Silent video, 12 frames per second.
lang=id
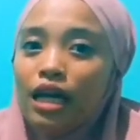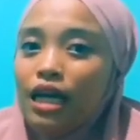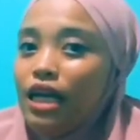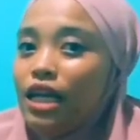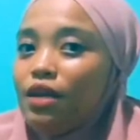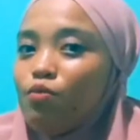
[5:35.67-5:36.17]

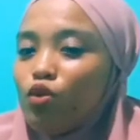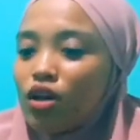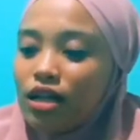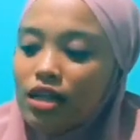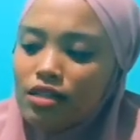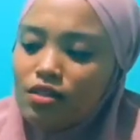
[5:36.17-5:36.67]
Ini
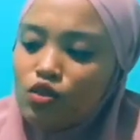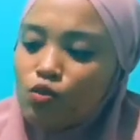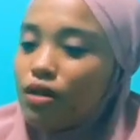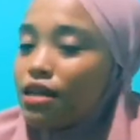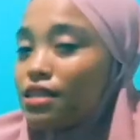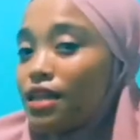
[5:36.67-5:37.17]
murni
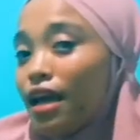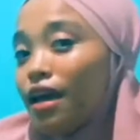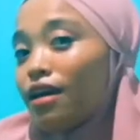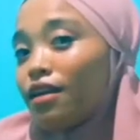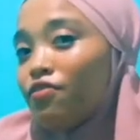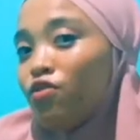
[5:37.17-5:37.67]
cuman saya
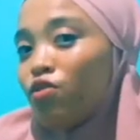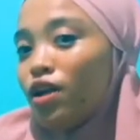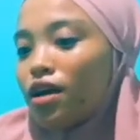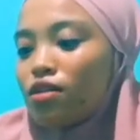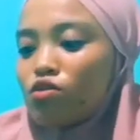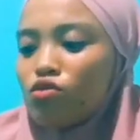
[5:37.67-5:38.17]
nge-review
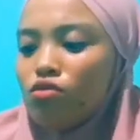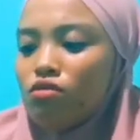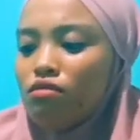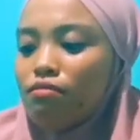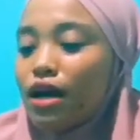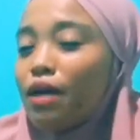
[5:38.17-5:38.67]

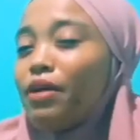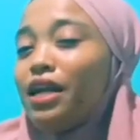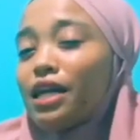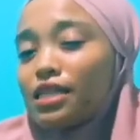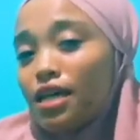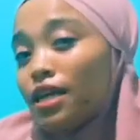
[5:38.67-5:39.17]
langsung
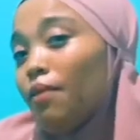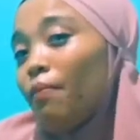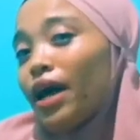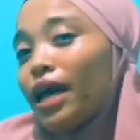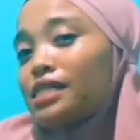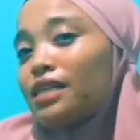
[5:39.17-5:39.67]
bagaimana rasanya
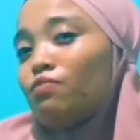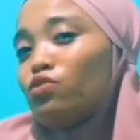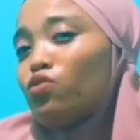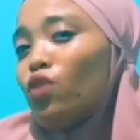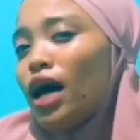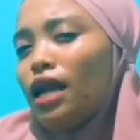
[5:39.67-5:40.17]
pakai
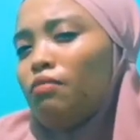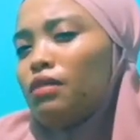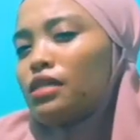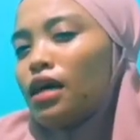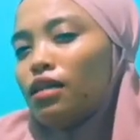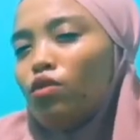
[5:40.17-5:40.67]
Samsung
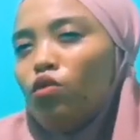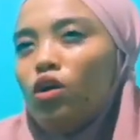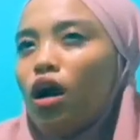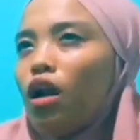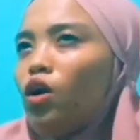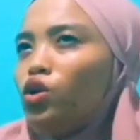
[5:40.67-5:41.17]
A51
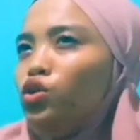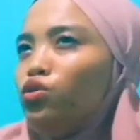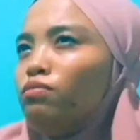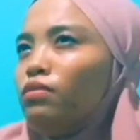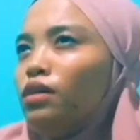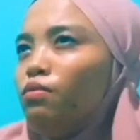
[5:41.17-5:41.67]
kalau
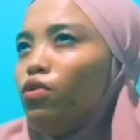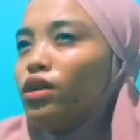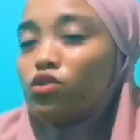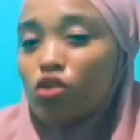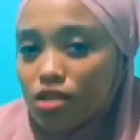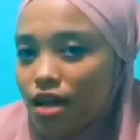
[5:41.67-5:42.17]
cuma
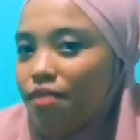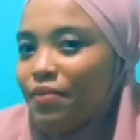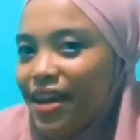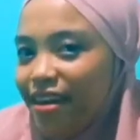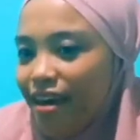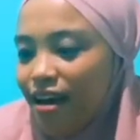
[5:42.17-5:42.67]
buat sosial
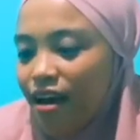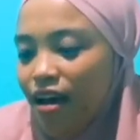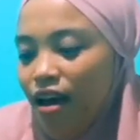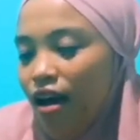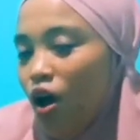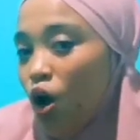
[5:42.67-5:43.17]
media.
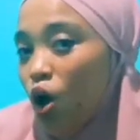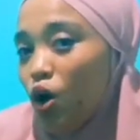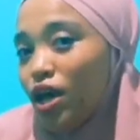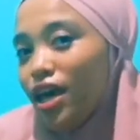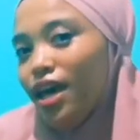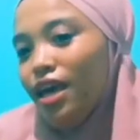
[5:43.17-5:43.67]

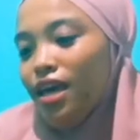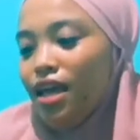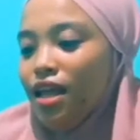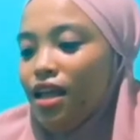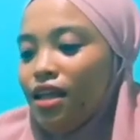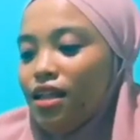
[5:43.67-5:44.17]
Oke? Okay?
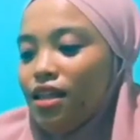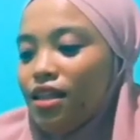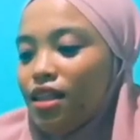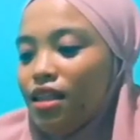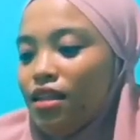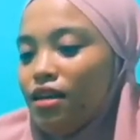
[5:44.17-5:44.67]

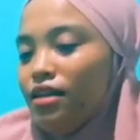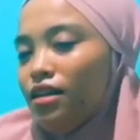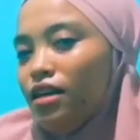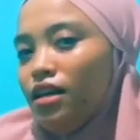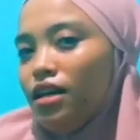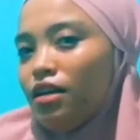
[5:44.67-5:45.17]
Uh,
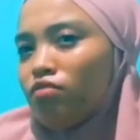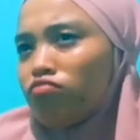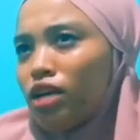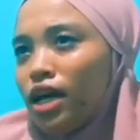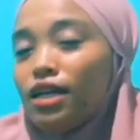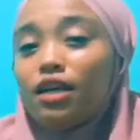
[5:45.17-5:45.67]
eh,
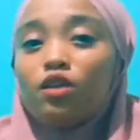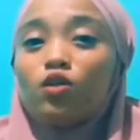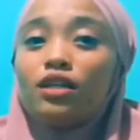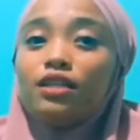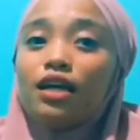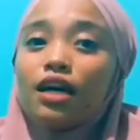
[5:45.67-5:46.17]
kayaknya gitu
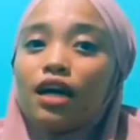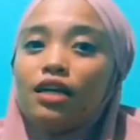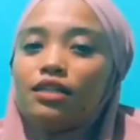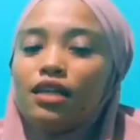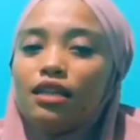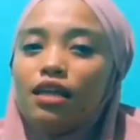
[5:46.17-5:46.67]
aja ya
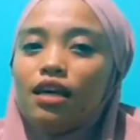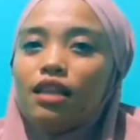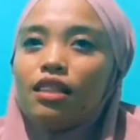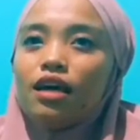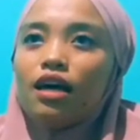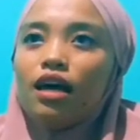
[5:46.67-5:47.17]
guys. Nanti
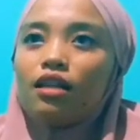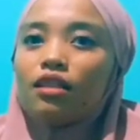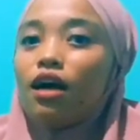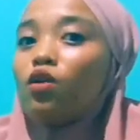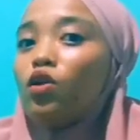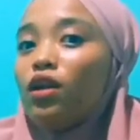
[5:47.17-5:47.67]
kita
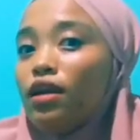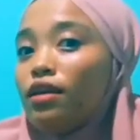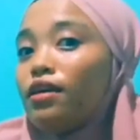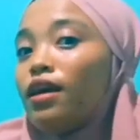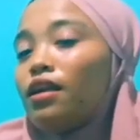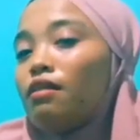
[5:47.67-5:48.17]
taruh
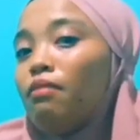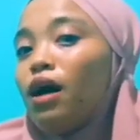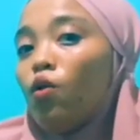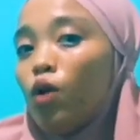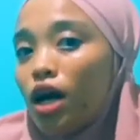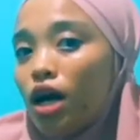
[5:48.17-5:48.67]
linknya di
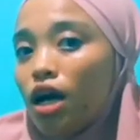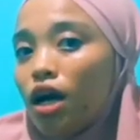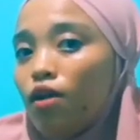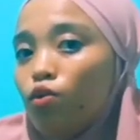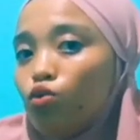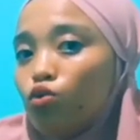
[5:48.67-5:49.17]
bawah
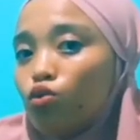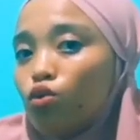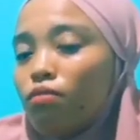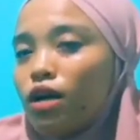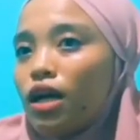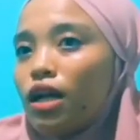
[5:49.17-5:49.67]
kalau untuk
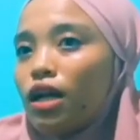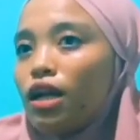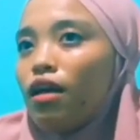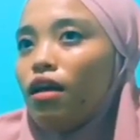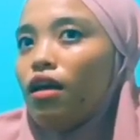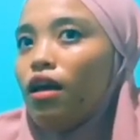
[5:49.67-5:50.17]

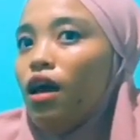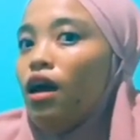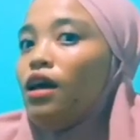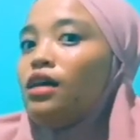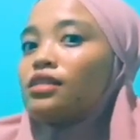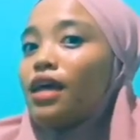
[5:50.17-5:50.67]
mengenai
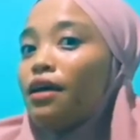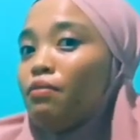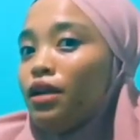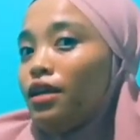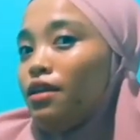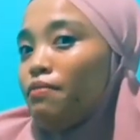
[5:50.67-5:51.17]
saya
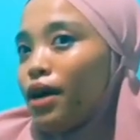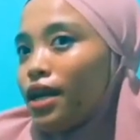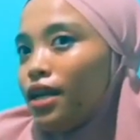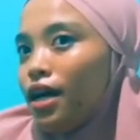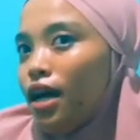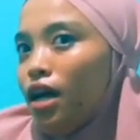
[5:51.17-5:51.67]
beli di
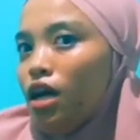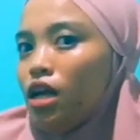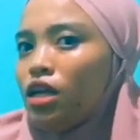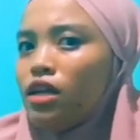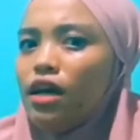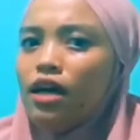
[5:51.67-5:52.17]
mana
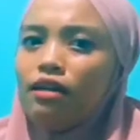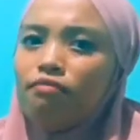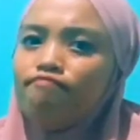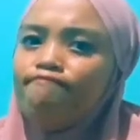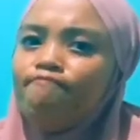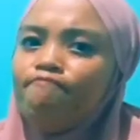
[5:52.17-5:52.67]
dan
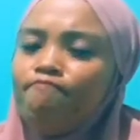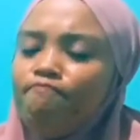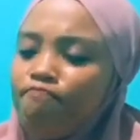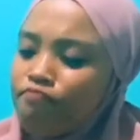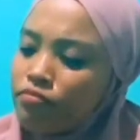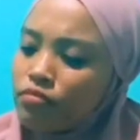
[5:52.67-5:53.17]

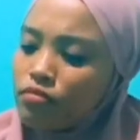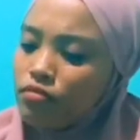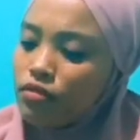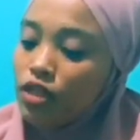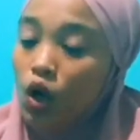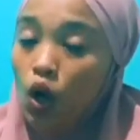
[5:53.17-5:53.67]

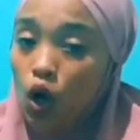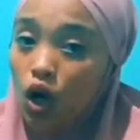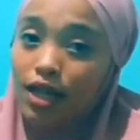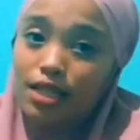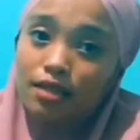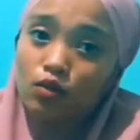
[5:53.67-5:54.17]
oh
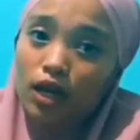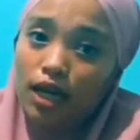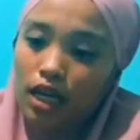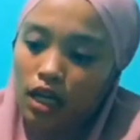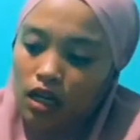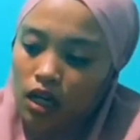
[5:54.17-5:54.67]
ya satu
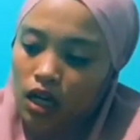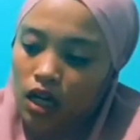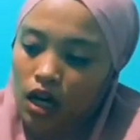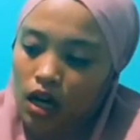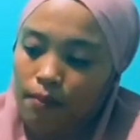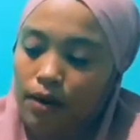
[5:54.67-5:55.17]
lagi
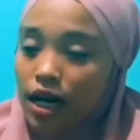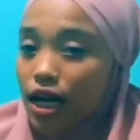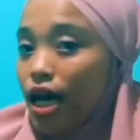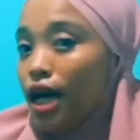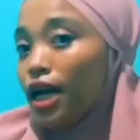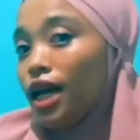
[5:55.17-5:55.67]
mengenai
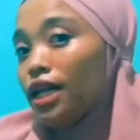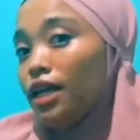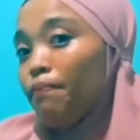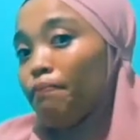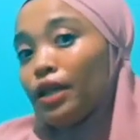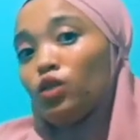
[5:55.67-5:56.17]
harga di
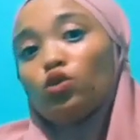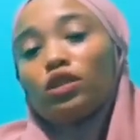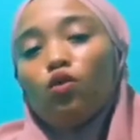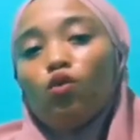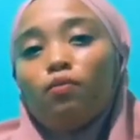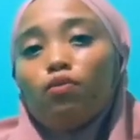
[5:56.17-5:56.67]
4 juta
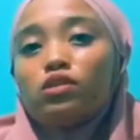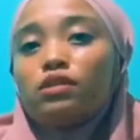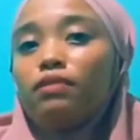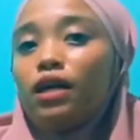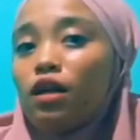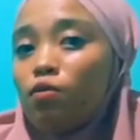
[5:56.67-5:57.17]

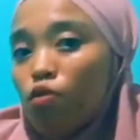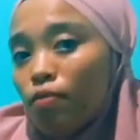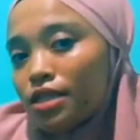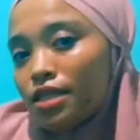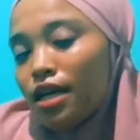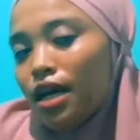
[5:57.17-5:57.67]
29 ribu
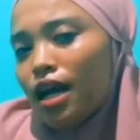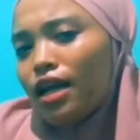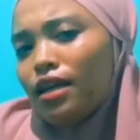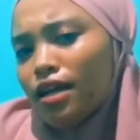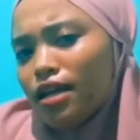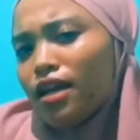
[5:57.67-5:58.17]
pasti
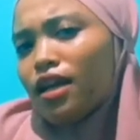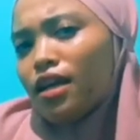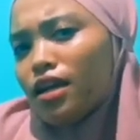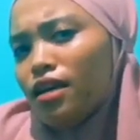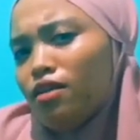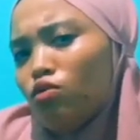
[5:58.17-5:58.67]
kalian
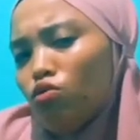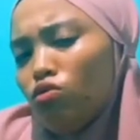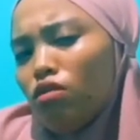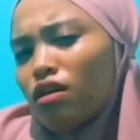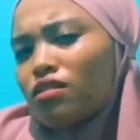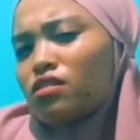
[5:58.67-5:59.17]
nanya-nanya itu
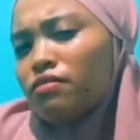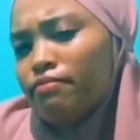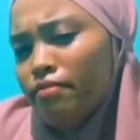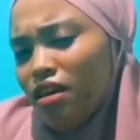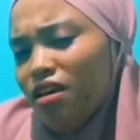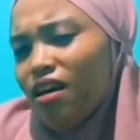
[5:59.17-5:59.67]

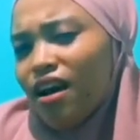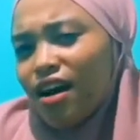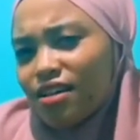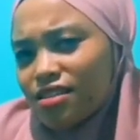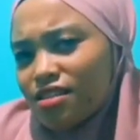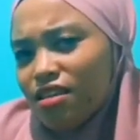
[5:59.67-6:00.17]
resmi
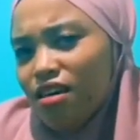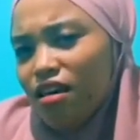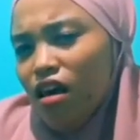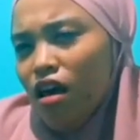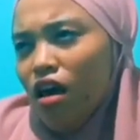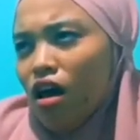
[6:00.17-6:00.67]
gak sih
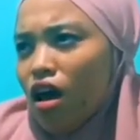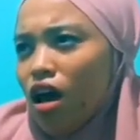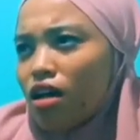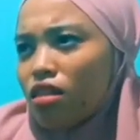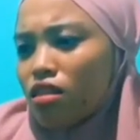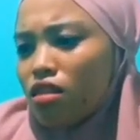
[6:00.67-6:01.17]

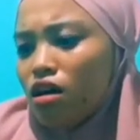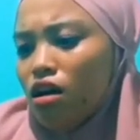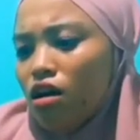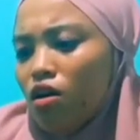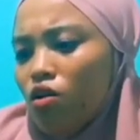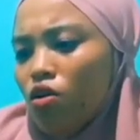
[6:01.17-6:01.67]

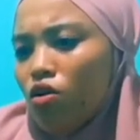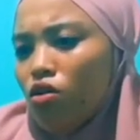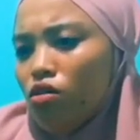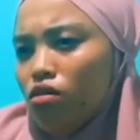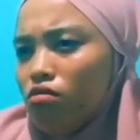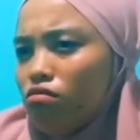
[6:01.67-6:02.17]
atau